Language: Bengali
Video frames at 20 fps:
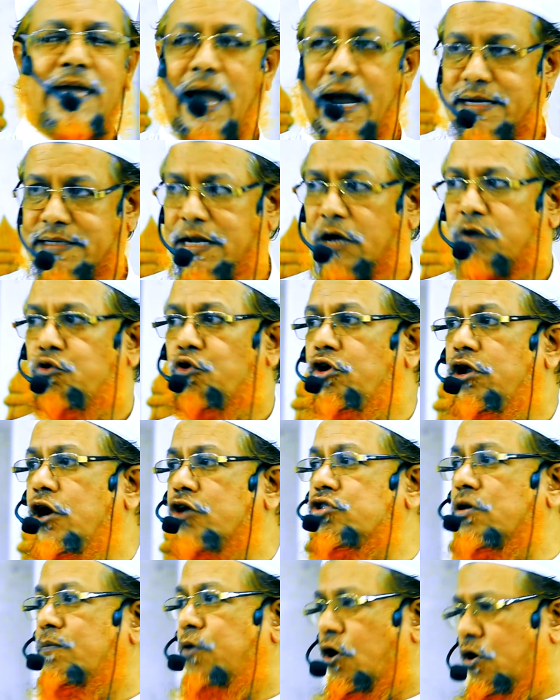একটা করলে
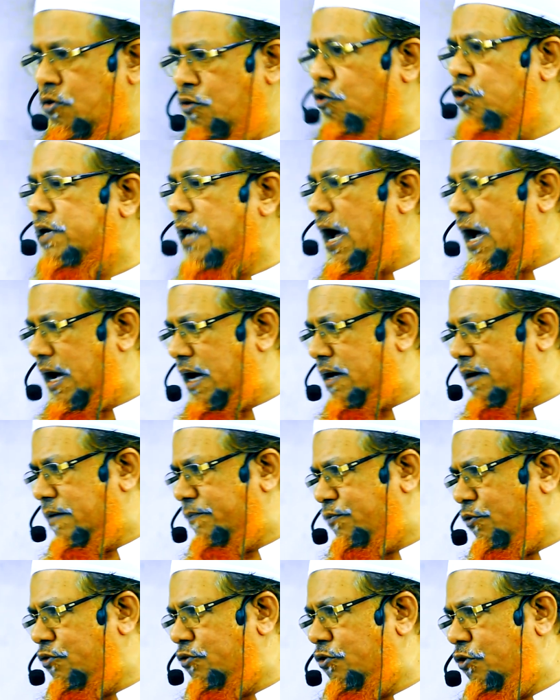হয়তো ভঙ্গটা
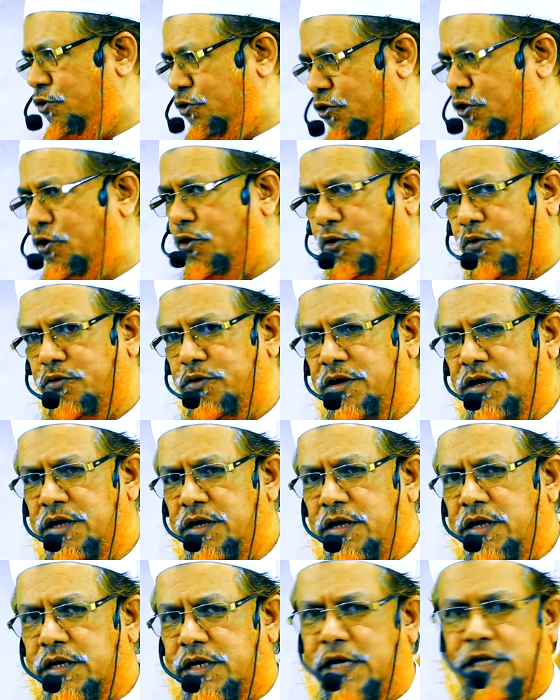পূর্ণ হলো
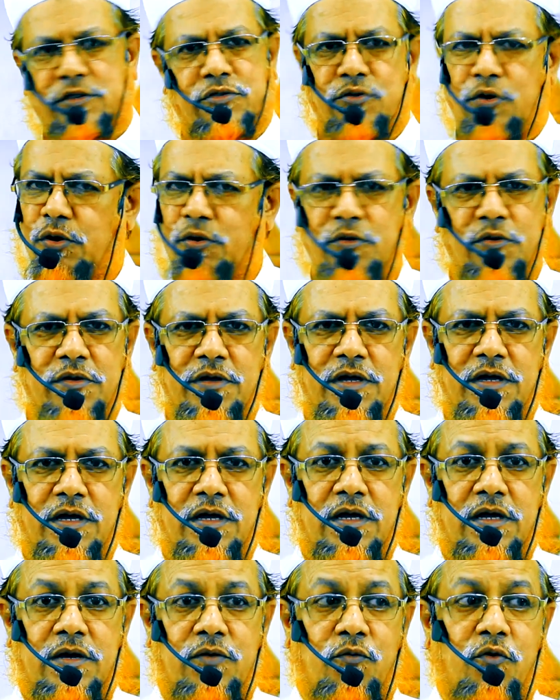কিন্তু
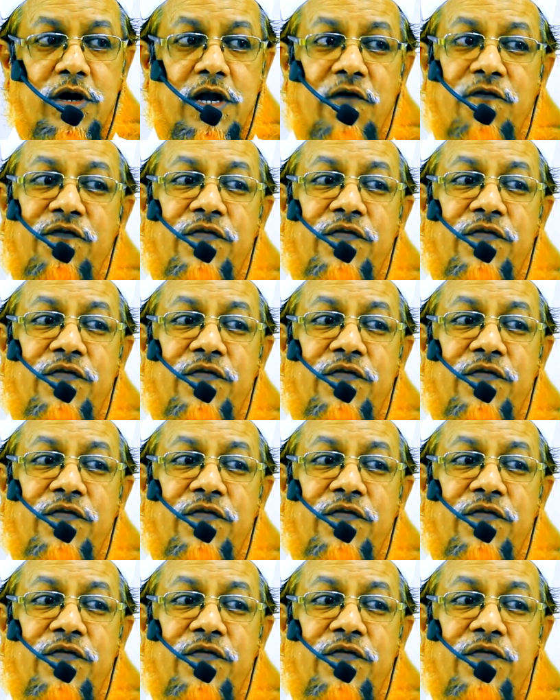ওইটা